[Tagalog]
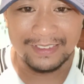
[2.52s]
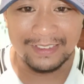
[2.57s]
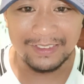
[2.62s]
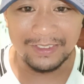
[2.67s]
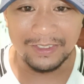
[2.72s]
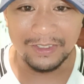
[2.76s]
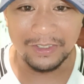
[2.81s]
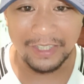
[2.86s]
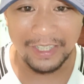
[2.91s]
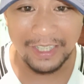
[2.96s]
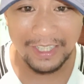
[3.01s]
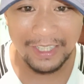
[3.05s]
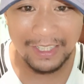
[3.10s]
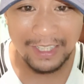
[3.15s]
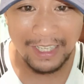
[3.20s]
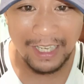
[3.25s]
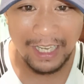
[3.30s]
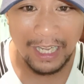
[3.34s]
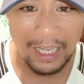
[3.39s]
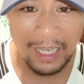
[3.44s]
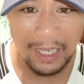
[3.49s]
Okay,
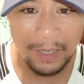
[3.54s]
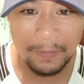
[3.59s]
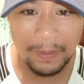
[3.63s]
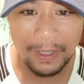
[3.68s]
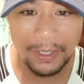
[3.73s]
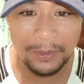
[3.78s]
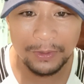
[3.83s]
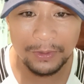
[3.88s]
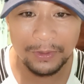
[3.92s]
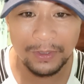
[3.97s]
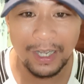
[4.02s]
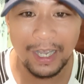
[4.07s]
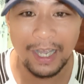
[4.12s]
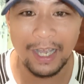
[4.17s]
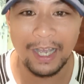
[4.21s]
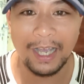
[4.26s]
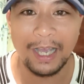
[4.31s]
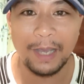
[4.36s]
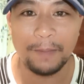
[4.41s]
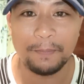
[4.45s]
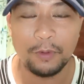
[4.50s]
uh, mayong
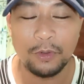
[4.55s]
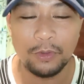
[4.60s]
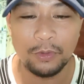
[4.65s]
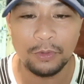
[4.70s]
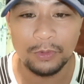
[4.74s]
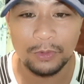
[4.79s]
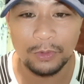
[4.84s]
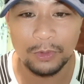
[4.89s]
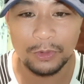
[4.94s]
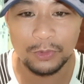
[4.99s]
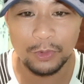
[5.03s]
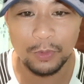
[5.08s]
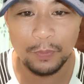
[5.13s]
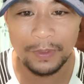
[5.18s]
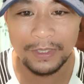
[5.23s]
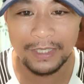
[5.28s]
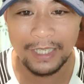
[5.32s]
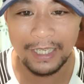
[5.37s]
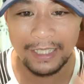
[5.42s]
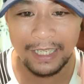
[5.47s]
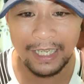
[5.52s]
uh, hapon, Luzon,
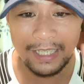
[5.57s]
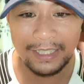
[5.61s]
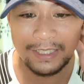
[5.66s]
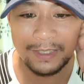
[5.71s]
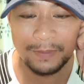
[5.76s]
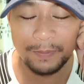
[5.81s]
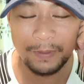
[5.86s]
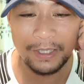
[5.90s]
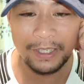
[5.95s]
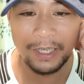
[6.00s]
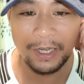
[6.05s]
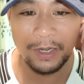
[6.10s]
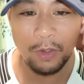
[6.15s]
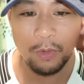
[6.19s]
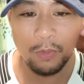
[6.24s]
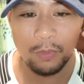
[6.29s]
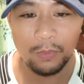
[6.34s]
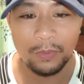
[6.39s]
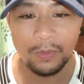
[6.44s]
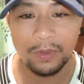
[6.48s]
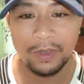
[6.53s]
Visayas,
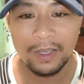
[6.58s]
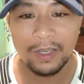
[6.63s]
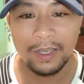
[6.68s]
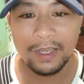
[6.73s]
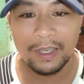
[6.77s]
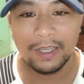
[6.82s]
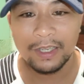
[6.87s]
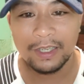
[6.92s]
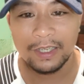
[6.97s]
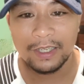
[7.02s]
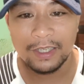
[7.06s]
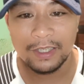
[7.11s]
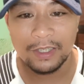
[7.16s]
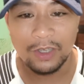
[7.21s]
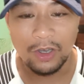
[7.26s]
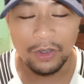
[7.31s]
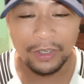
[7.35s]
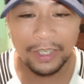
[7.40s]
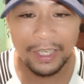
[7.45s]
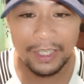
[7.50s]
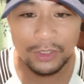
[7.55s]
Mindanao.
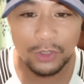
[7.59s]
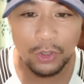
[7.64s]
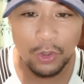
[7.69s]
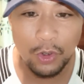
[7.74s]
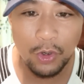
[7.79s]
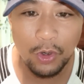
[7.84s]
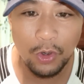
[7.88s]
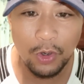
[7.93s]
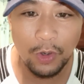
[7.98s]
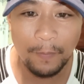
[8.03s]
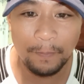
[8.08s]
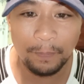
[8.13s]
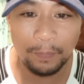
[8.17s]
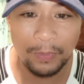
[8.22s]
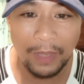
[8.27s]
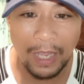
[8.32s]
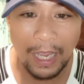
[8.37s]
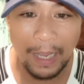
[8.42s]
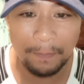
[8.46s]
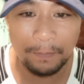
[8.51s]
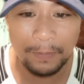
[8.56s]
Okay, so
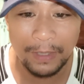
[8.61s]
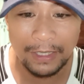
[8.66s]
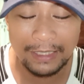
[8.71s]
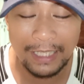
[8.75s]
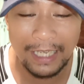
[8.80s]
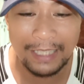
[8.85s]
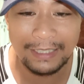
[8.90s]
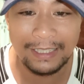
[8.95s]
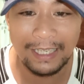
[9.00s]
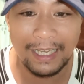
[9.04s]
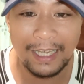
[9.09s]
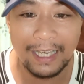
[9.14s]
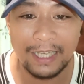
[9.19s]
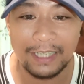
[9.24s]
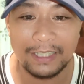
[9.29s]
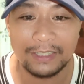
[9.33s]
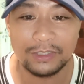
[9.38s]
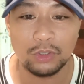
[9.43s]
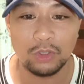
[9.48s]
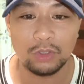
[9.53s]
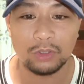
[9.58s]
update ta sa
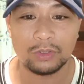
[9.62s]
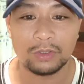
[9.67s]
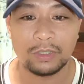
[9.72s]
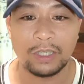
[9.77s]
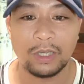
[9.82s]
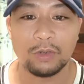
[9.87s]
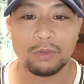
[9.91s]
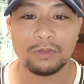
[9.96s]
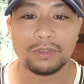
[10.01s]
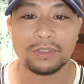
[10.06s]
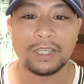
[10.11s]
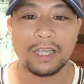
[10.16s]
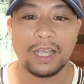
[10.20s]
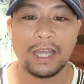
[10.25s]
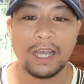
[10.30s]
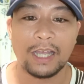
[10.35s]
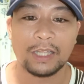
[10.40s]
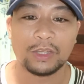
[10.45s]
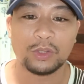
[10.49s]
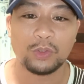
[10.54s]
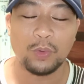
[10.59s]
result karon
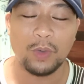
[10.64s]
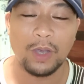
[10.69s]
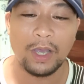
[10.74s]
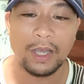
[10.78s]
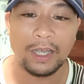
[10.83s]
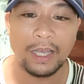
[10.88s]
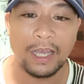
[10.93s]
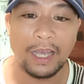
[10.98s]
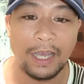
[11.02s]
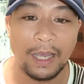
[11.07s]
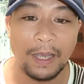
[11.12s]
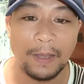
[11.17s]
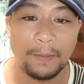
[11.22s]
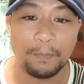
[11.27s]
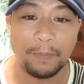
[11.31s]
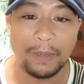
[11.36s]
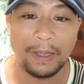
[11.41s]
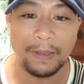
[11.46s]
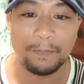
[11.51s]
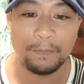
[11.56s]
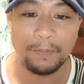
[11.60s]
sa tuang uh, ah,
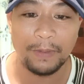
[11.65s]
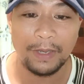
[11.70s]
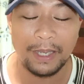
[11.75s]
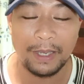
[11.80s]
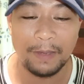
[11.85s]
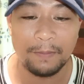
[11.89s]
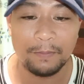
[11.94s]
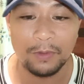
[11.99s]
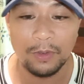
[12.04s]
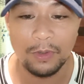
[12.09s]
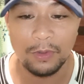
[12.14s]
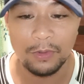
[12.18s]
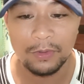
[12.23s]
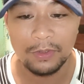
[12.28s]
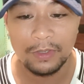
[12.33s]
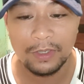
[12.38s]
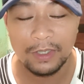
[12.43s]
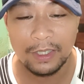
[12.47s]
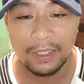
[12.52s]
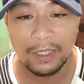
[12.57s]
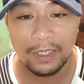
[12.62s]
5 PM
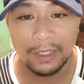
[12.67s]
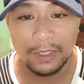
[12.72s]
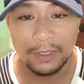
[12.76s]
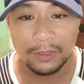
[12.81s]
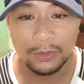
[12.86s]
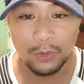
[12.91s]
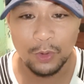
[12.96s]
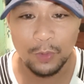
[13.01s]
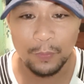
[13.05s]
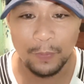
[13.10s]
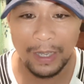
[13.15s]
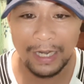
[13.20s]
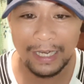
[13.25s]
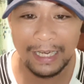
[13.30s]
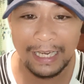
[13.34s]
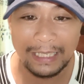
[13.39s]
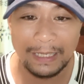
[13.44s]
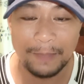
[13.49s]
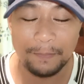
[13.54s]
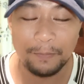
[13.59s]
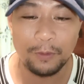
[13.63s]
no. So
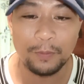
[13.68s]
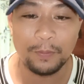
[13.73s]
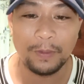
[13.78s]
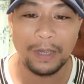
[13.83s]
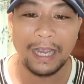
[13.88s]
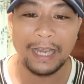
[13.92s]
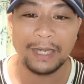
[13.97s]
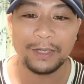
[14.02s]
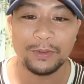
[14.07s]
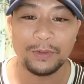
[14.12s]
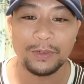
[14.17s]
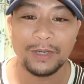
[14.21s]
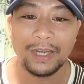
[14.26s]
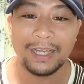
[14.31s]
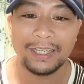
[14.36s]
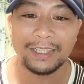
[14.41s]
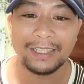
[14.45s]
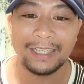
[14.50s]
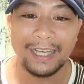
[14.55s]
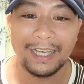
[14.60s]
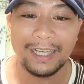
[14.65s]
balik na po mga idol
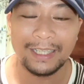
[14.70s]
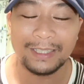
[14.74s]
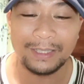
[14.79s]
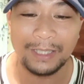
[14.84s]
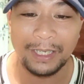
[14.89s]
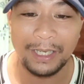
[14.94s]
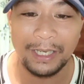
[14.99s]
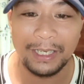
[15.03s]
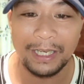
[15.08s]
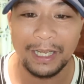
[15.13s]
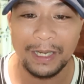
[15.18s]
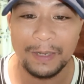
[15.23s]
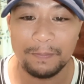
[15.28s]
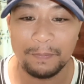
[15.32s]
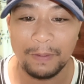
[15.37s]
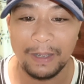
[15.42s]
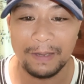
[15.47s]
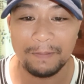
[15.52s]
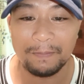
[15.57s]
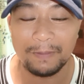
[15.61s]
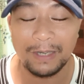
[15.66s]
ang uh,
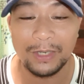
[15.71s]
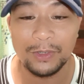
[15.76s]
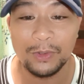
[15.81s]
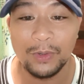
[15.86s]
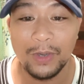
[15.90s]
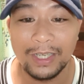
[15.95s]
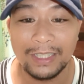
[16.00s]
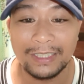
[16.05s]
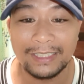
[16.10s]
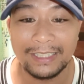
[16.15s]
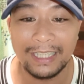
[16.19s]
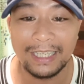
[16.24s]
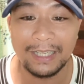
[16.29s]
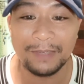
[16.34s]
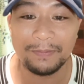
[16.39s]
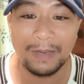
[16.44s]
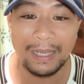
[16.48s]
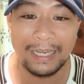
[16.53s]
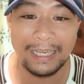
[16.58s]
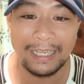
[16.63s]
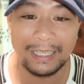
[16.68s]
395 kaduha ni siya
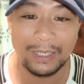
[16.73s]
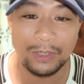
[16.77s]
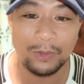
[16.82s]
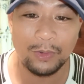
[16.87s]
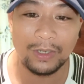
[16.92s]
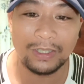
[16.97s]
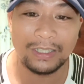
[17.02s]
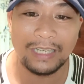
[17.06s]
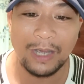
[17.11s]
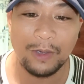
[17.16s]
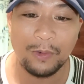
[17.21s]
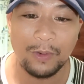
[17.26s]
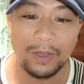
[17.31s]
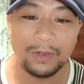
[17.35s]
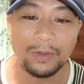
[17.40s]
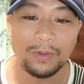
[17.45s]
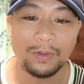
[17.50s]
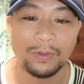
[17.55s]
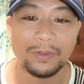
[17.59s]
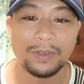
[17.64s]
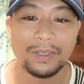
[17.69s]
nagbalik karong adlaw
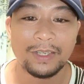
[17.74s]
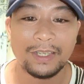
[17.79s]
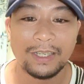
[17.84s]
no.